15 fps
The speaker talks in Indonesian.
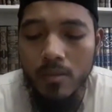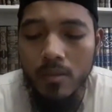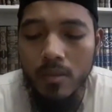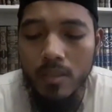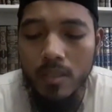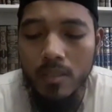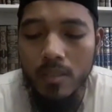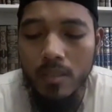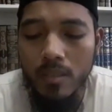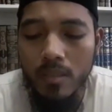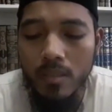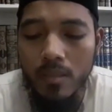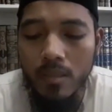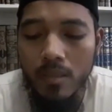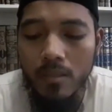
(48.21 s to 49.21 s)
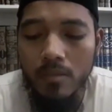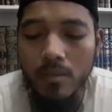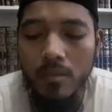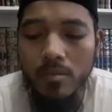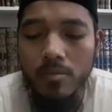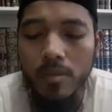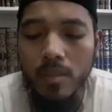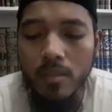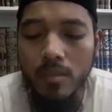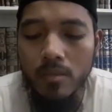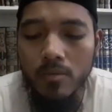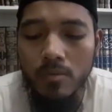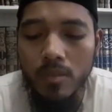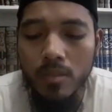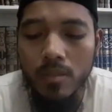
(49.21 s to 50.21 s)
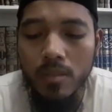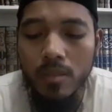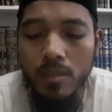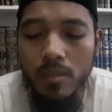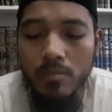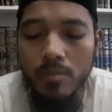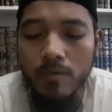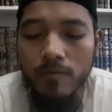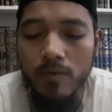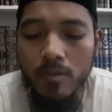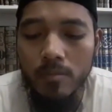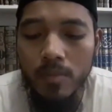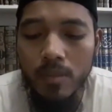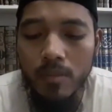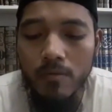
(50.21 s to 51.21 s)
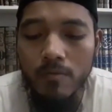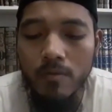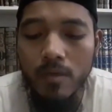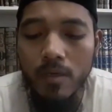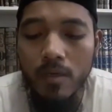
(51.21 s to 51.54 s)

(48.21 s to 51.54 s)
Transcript: Qala ta'ala Allah Subhanahu wa taala berfirman,